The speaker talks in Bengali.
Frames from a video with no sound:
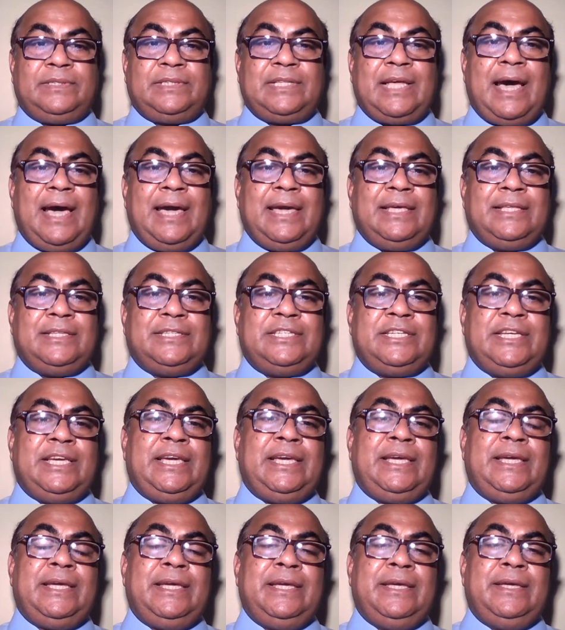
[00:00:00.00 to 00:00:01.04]
তাই যে
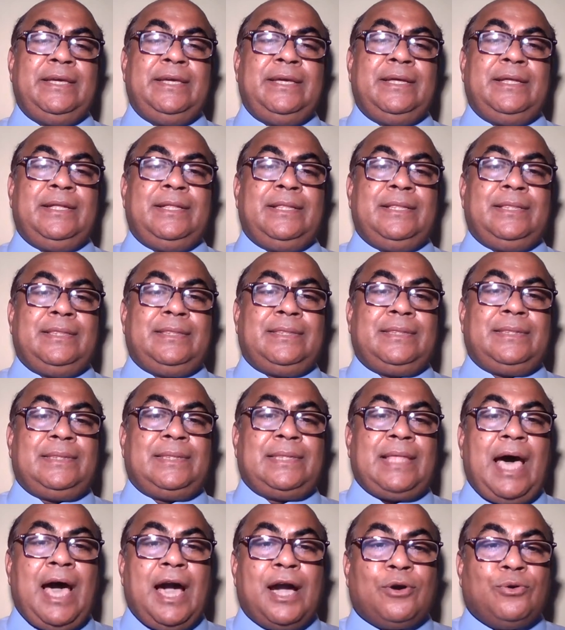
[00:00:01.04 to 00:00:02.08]

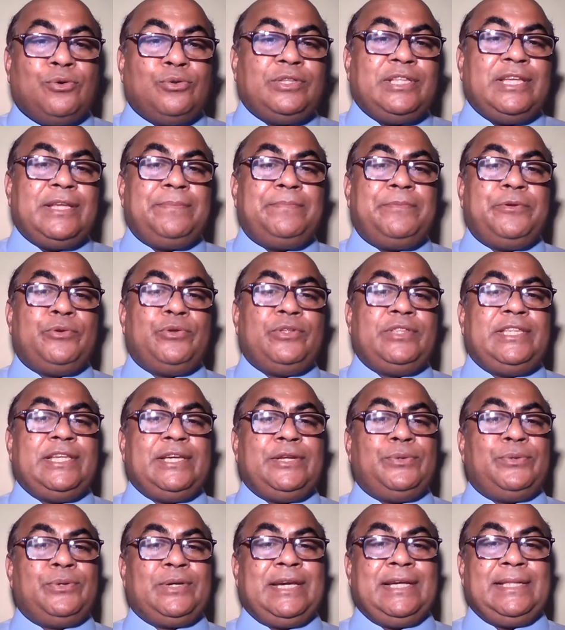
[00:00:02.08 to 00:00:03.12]
তাগুতের বিরুদ্ধে
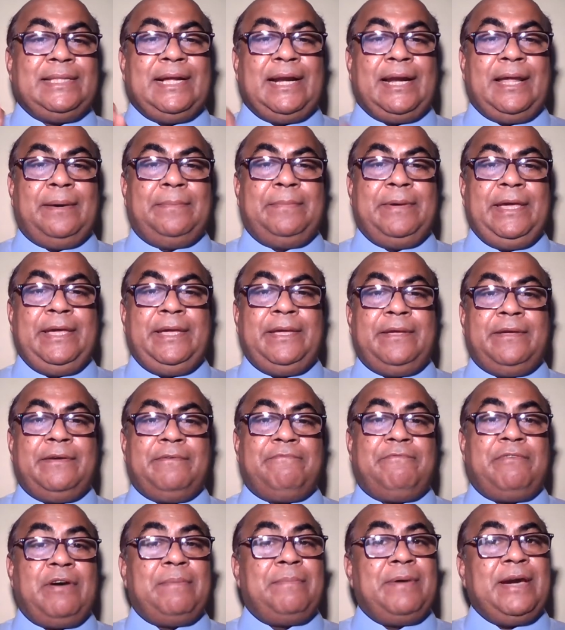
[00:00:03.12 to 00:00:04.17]
রুখে দাঁড়াবে
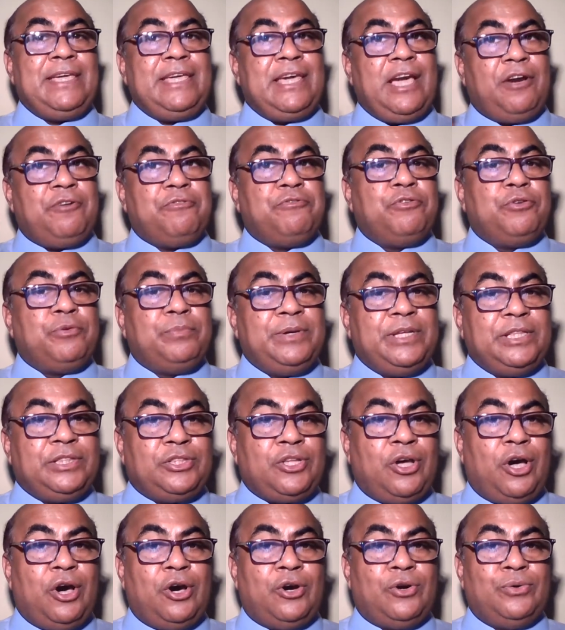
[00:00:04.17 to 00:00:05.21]
ফামাইয়াকফুর বি
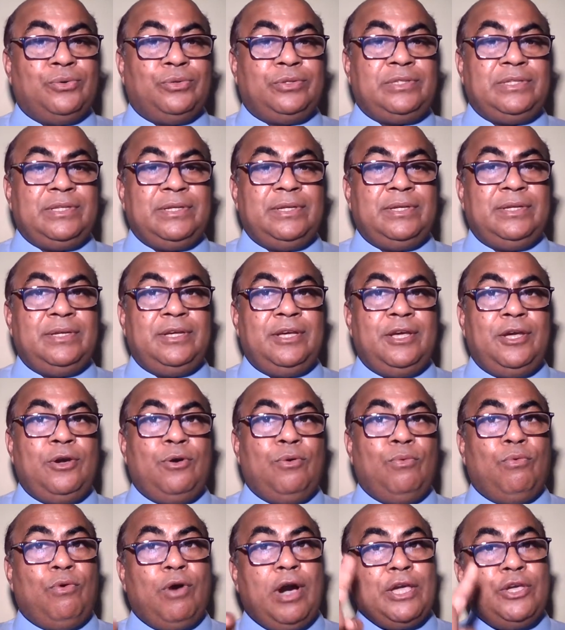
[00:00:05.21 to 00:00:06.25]
তাগুত
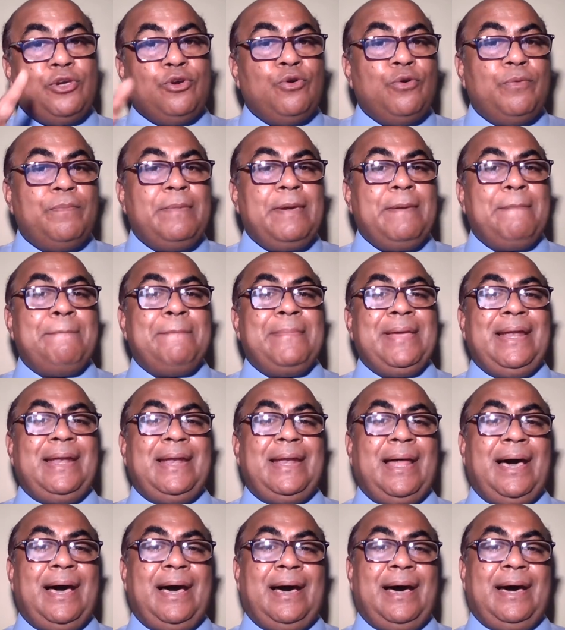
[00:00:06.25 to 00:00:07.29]
ওয়াইউমিম
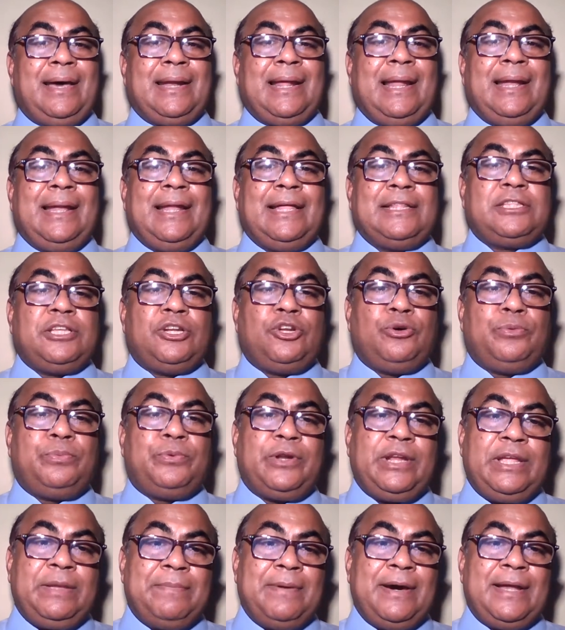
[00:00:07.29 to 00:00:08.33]
বিল্লাহ আর আল্লাহ তালার
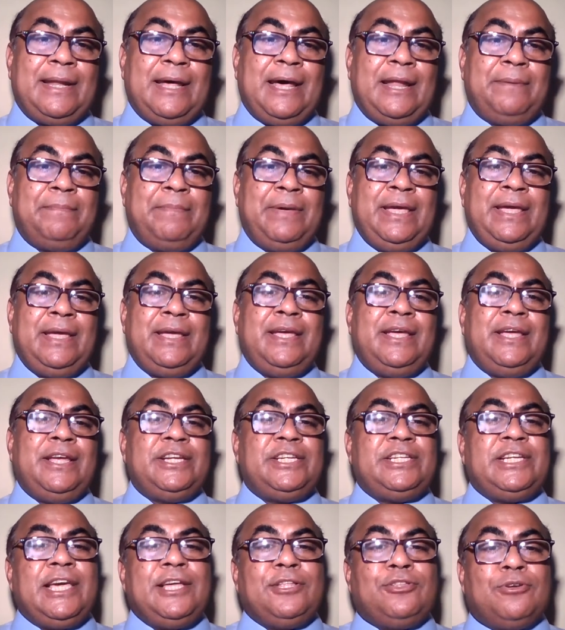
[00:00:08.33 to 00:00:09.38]
ওপর ইমান আনবে
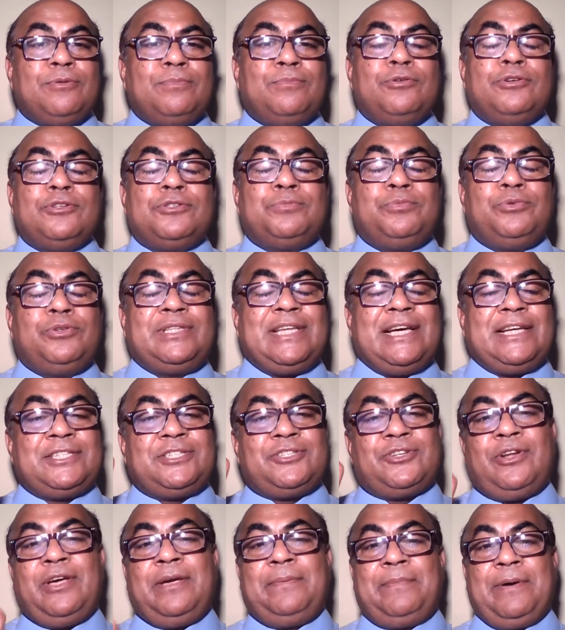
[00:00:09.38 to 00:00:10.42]
সেই তো মজবুত
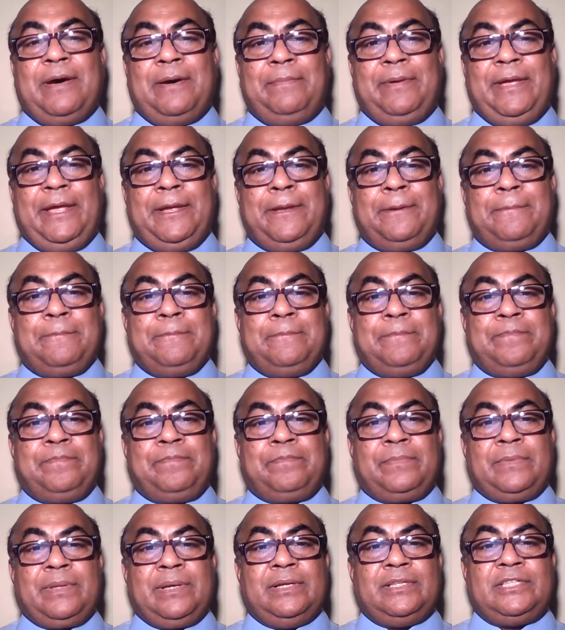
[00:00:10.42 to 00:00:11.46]
আশ্রয় পাবে
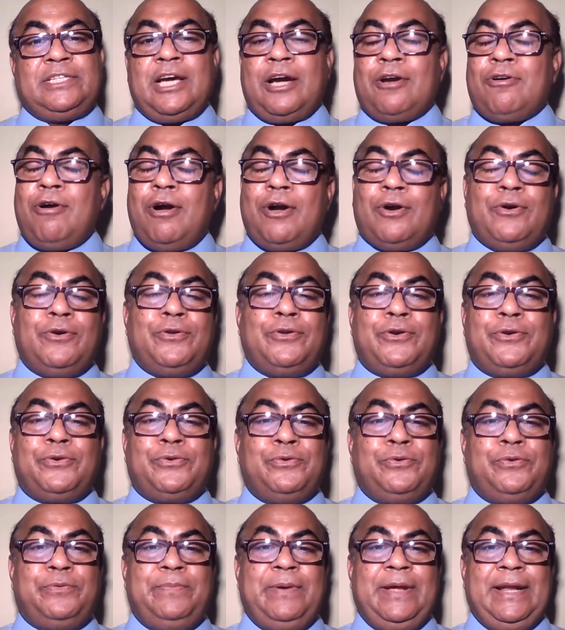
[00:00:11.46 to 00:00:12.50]
যা কখনো
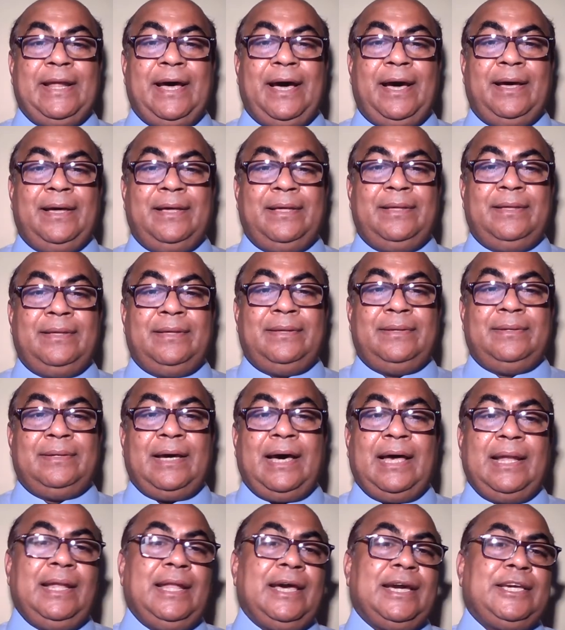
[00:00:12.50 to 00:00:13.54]
টুটবে না
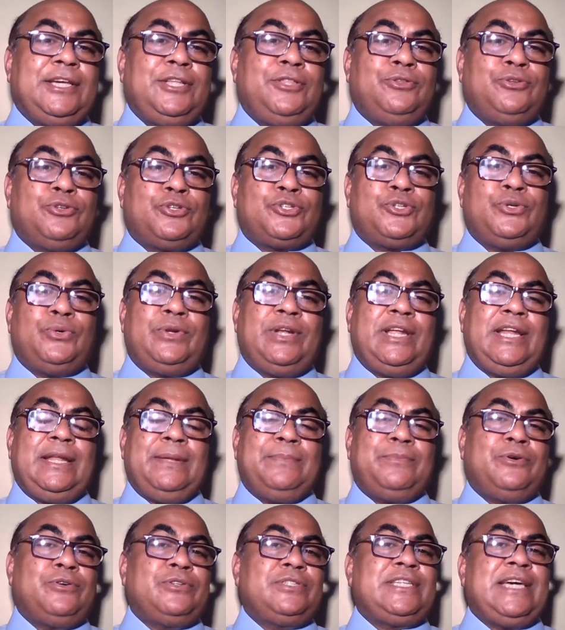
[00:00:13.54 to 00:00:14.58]
আল্লাহ কিন্তু শোনেন
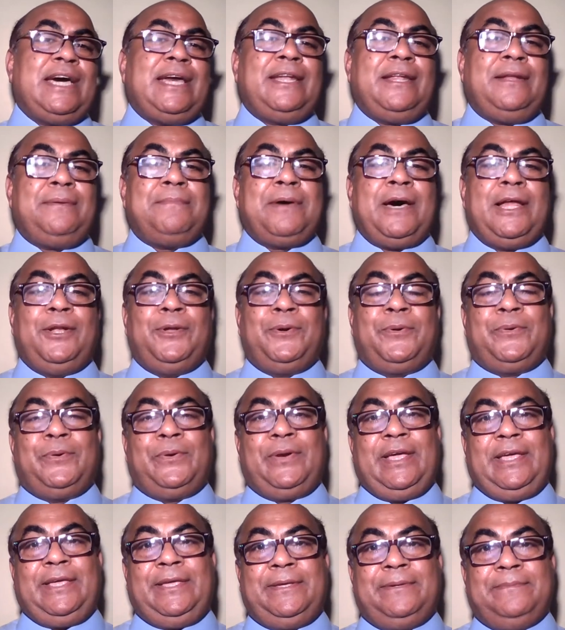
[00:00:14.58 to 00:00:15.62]
এবং জানেন ভালো
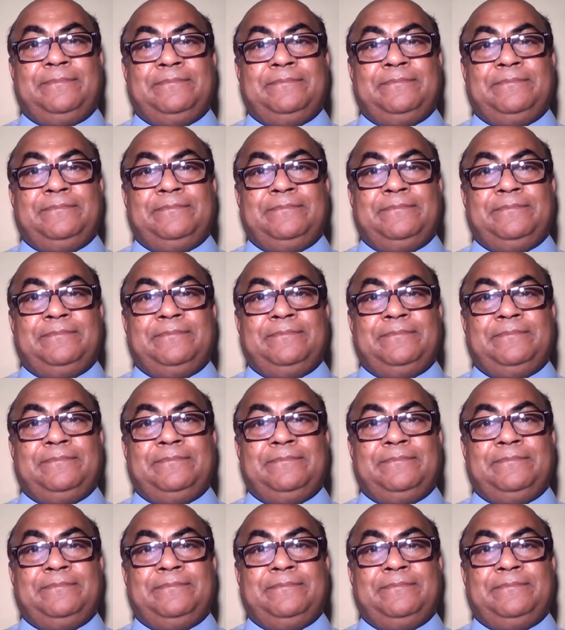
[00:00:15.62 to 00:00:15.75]
করেই